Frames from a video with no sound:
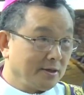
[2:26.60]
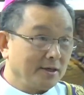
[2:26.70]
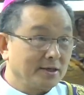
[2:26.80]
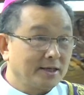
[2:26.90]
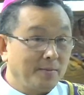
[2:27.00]

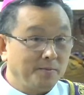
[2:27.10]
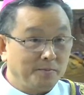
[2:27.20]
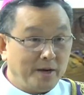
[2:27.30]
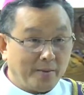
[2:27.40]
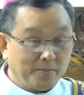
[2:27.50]
tấp
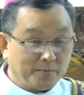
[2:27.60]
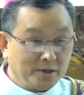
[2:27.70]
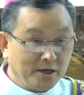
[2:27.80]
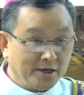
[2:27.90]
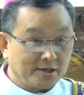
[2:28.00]
nập
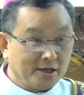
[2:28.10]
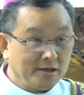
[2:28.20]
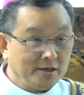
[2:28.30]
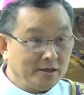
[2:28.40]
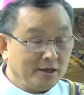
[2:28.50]
người tới
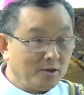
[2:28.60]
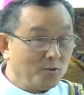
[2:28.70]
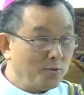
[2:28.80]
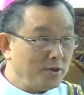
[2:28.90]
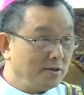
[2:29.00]
người
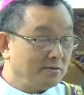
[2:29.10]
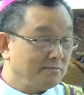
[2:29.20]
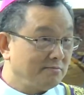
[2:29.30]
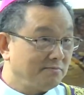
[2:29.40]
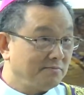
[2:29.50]
lui
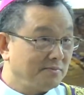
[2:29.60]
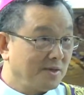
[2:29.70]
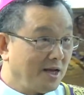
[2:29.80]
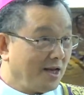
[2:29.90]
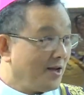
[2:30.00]

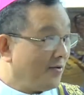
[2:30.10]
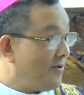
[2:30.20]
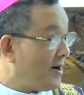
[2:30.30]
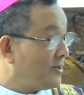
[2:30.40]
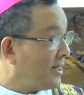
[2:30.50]

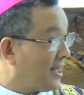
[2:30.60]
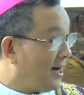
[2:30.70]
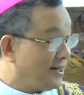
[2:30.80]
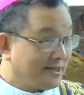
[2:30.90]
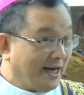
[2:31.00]
vào nhà
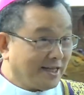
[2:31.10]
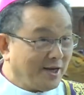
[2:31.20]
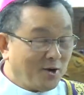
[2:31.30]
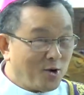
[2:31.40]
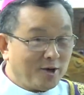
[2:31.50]
thờ chả thấy
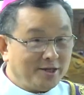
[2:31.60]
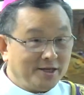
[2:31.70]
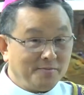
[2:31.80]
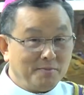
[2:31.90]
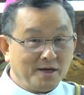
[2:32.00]
có cái
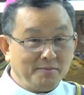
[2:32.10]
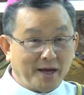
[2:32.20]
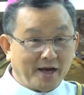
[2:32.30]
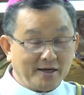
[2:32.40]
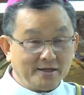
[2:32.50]
gì mới mẻ
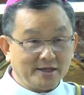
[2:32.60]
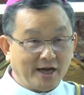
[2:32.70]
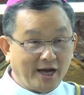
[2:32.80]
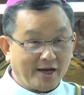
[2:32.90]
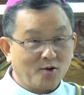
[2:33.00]
hơn cả
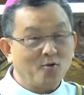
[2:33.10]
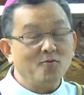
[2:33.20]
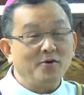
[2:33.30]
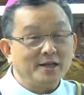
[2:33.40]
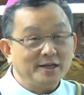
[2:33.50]
cũng
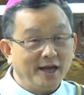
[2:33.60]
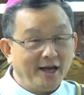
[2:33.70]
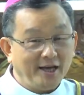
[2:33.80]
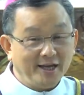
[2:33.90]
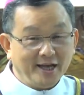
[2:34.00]
vẫn
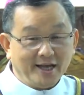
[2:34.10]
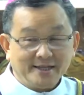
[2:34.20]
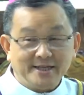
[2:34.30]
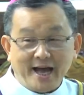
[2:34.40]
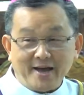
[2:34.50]
thế
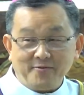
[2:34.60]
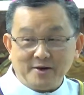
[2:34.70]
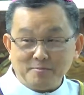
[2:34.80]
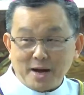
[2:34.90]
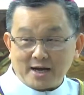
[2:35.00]
cha
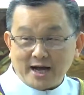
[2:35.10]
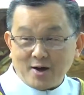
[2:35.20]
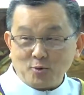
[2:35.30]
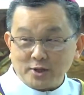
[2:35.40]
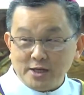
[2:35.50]
vẫn mặc
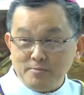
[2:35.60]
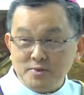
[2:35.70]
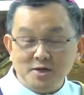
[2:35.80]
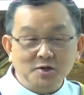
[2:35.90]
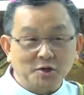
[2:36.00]
áo tím
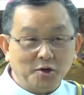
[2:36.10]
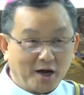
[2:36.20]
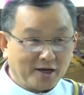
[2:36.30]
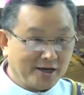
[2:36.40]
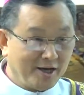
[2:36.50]
như
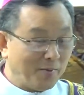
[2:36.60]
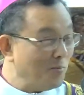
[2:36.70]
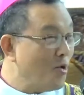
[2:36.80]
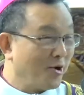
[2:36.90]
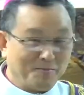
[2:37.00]
thường
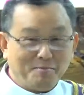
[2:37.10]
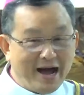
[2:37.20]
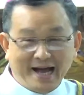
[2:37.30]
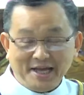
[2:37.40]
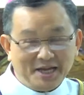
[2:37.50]
buồn
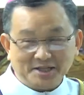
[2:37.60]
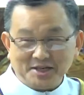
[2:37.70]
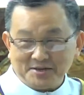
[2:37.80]
bã hết sức